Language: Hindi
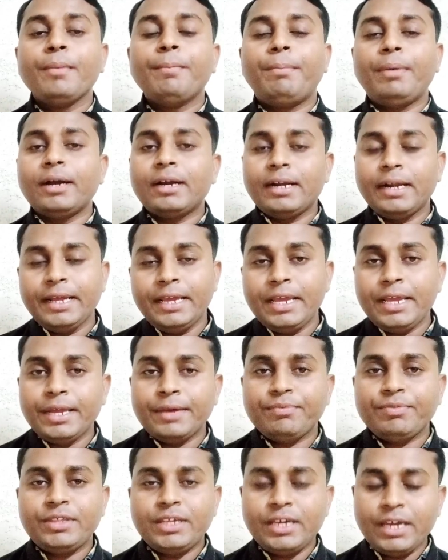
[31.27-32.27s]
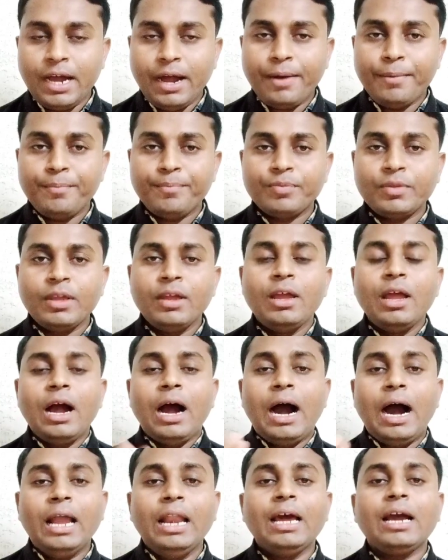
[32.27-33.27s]
पड़ रही है जी हाँ
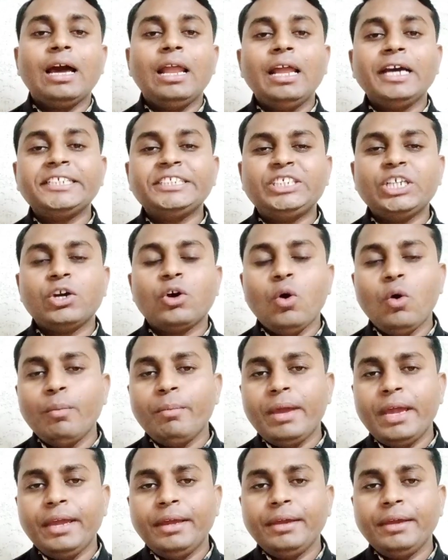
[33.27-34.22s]
अलग अलग जगहों में